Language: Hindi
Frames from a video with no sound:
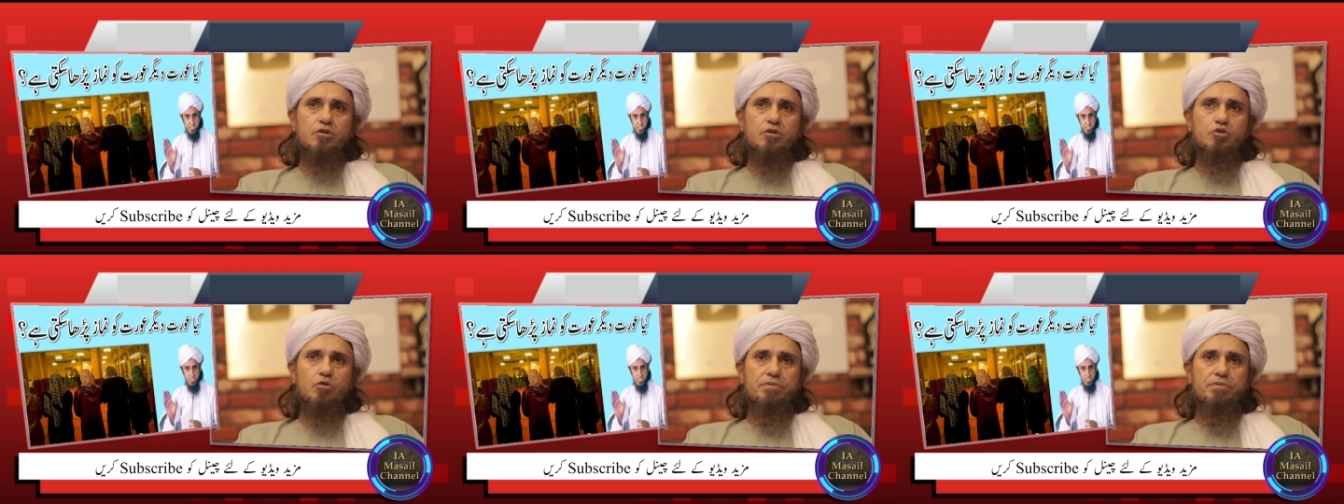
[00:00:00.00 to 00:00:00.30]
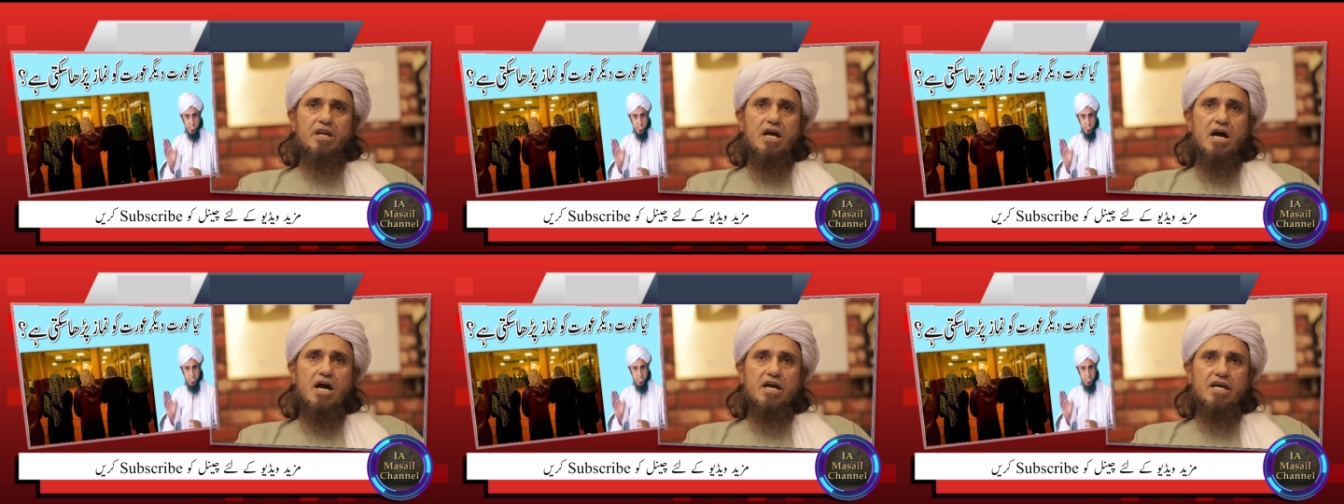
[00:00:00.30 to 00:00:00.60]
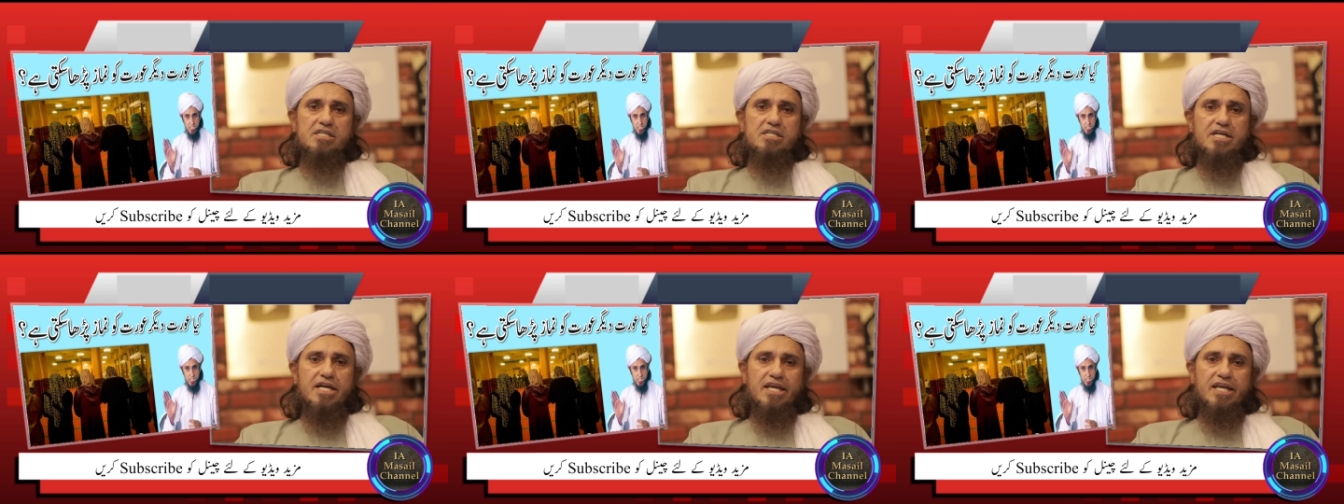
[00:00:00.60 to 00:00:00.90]
तो फिर
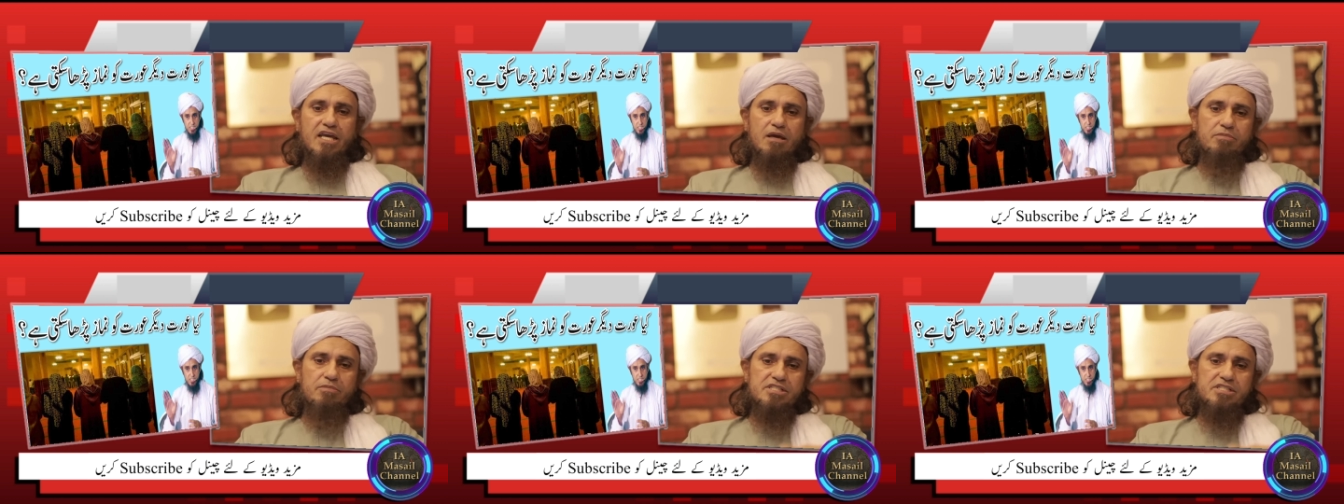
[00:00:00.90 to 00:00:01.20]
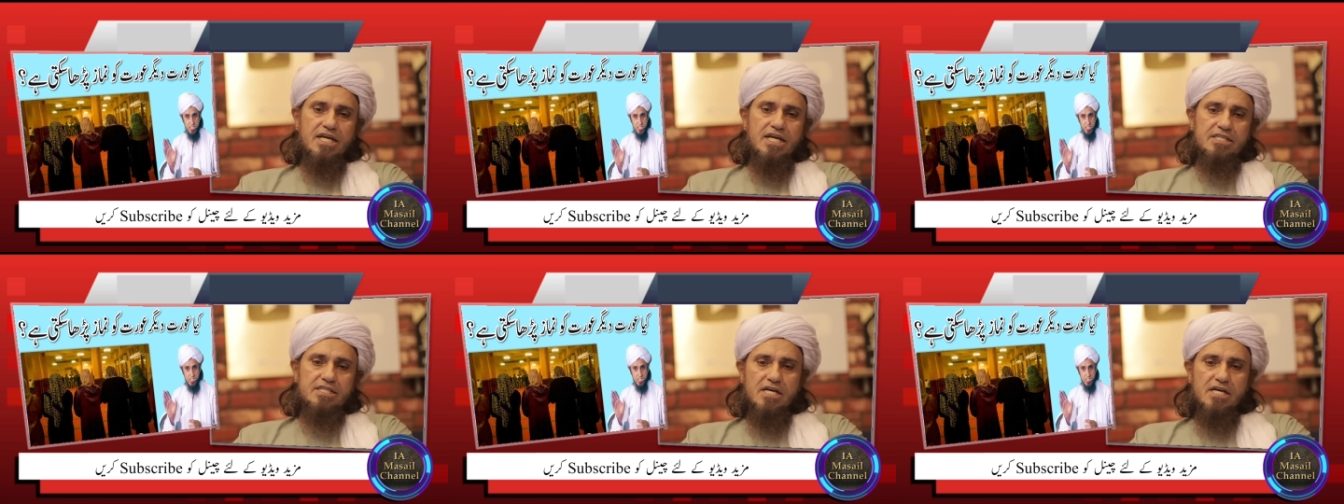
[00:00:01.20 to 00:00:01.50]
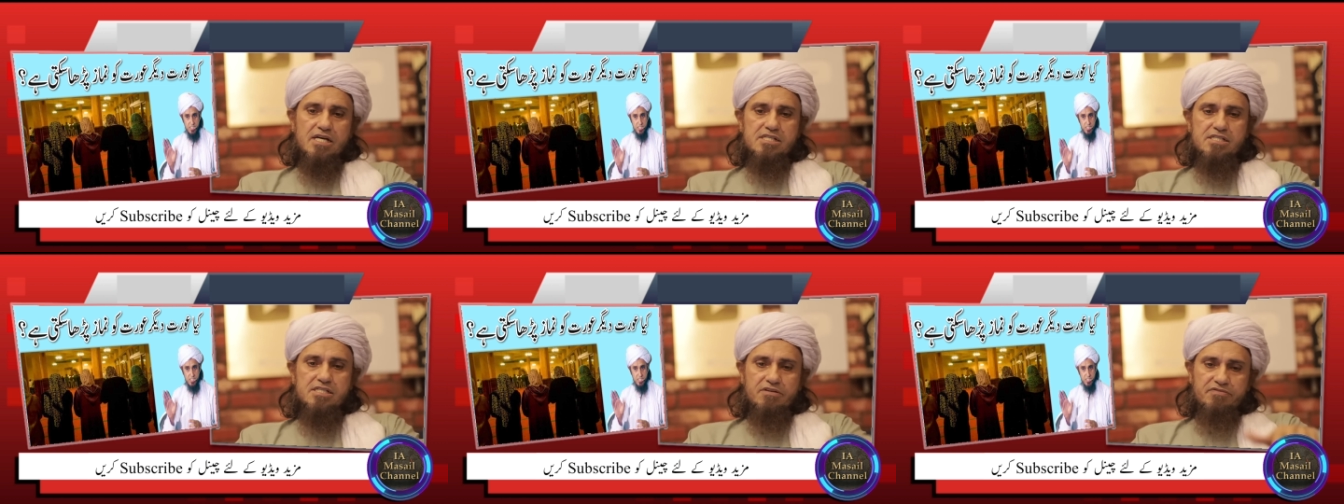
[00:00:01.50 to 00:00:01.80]
आगे जाने के बजाय
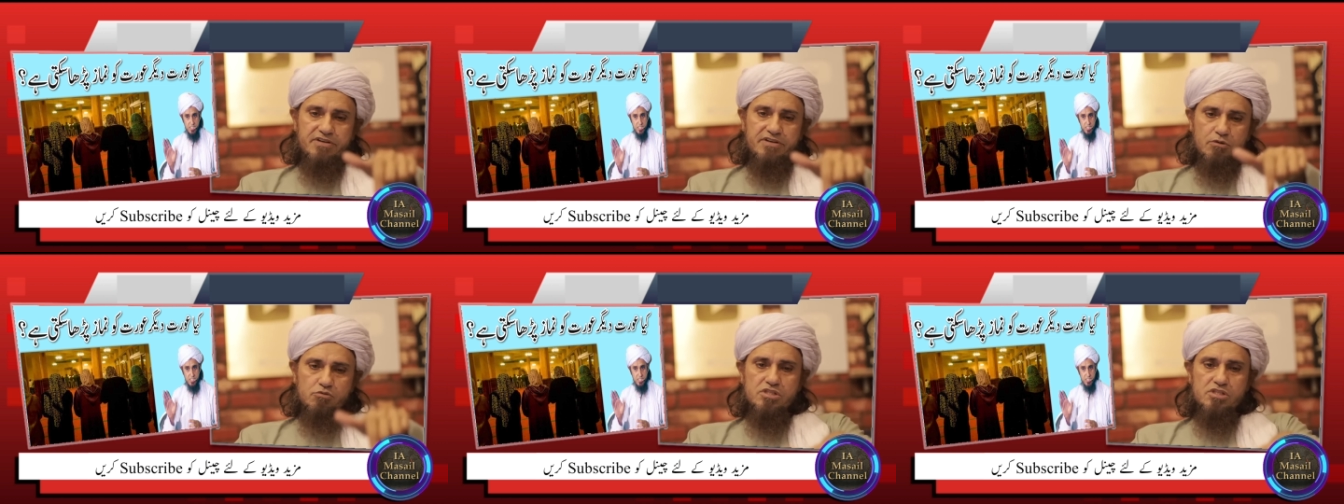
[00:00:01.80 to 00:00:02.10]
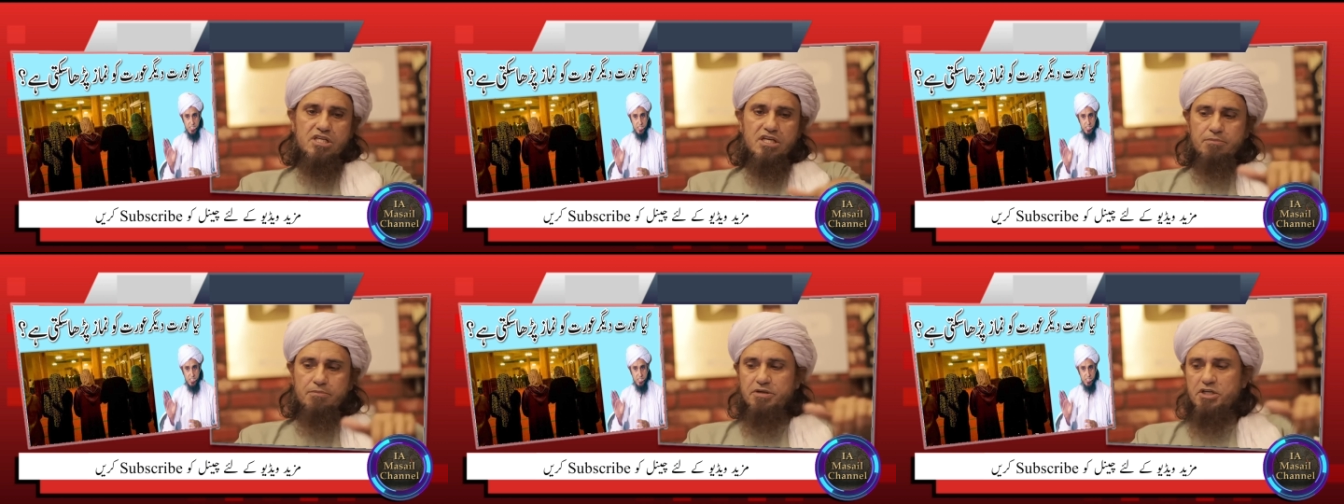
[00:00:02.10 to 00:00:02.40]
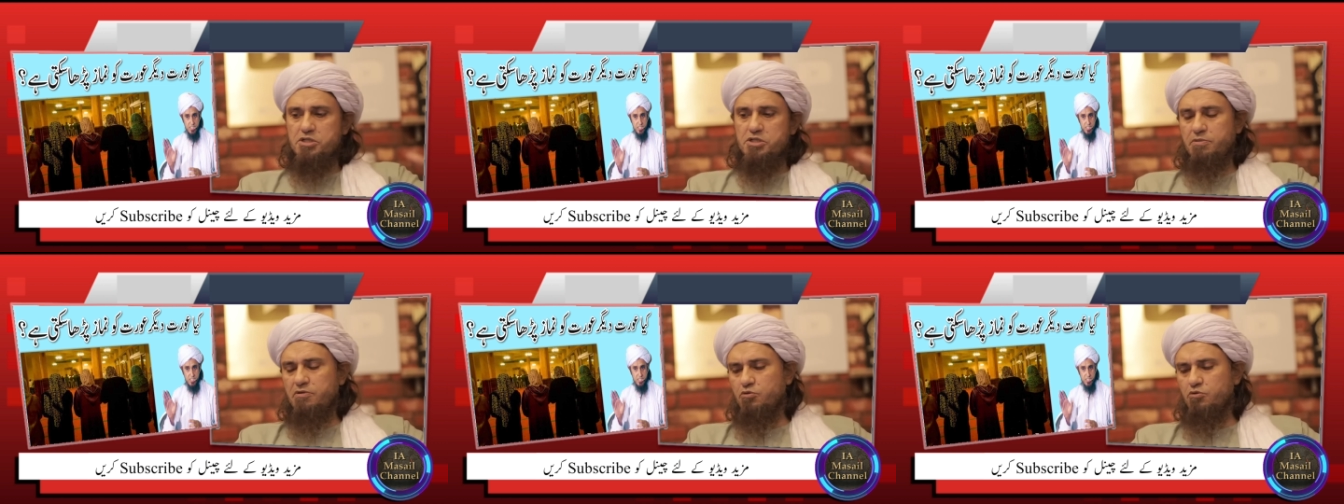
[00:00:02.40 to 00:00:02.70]
जहाँ सफ़ है उसी के
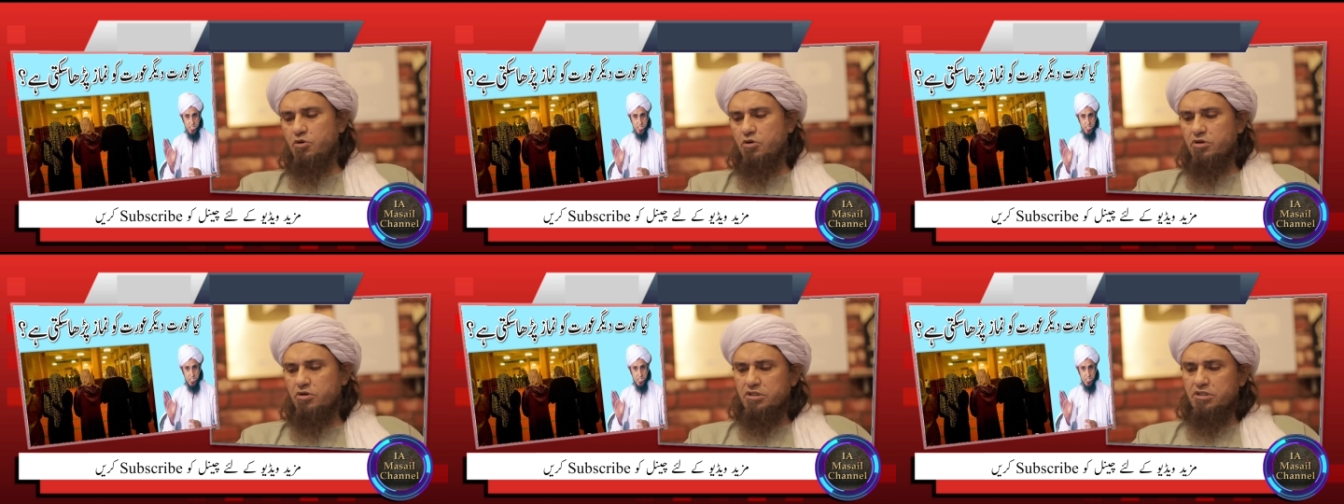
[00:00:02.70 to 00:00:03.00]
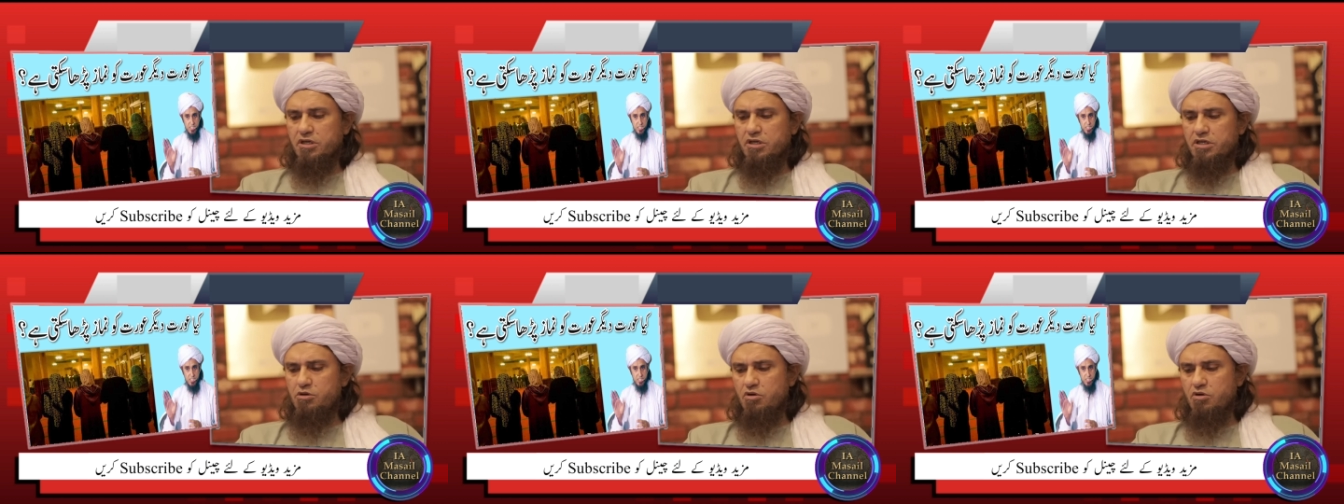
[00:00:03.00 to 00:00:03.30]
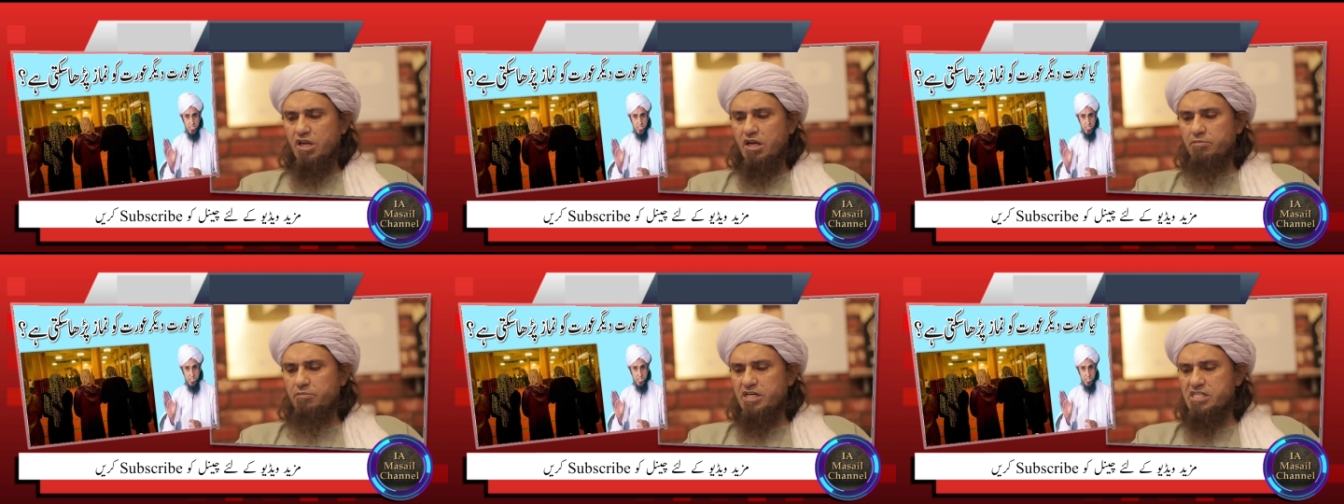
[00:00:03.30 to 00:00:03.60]
बीच में वो औरत खड़ी
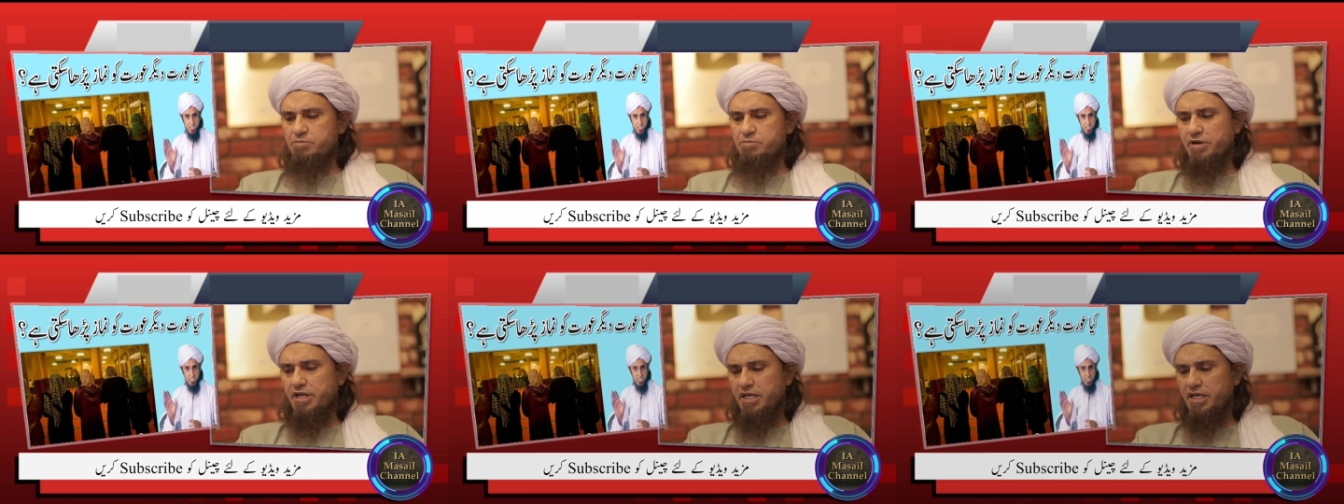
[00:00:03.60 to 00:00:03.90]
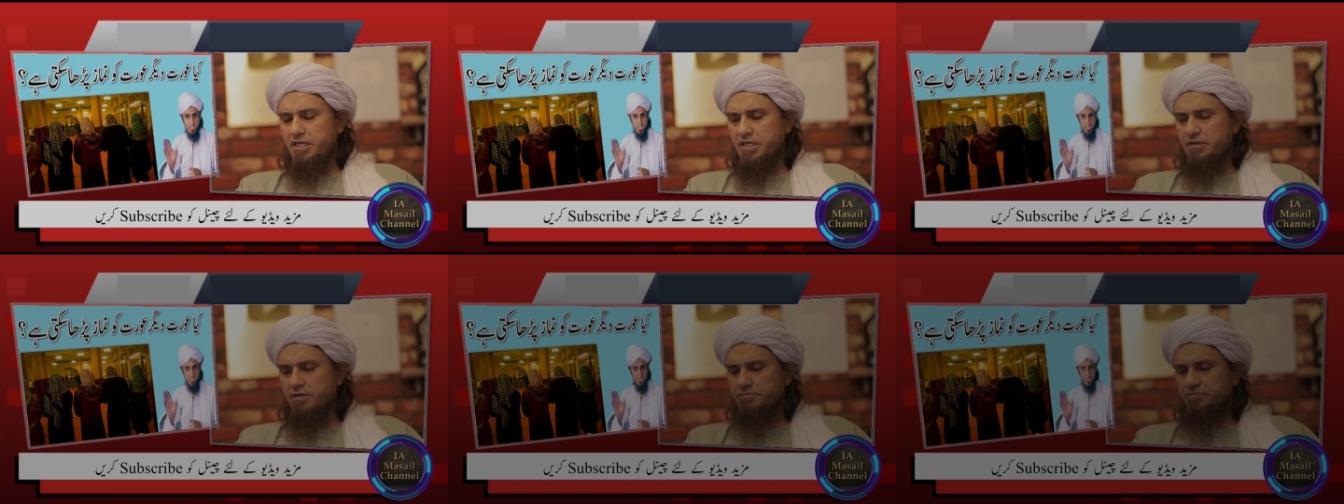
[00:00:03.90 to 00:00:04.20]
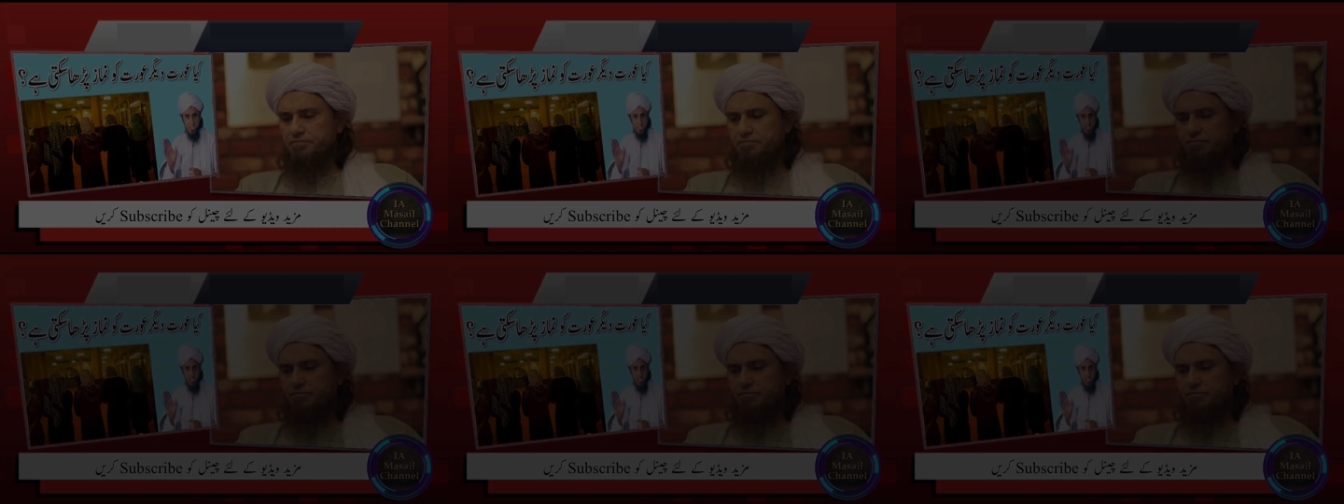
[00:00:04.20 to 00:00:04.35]
होकर नमाज़ पढ़ाएगी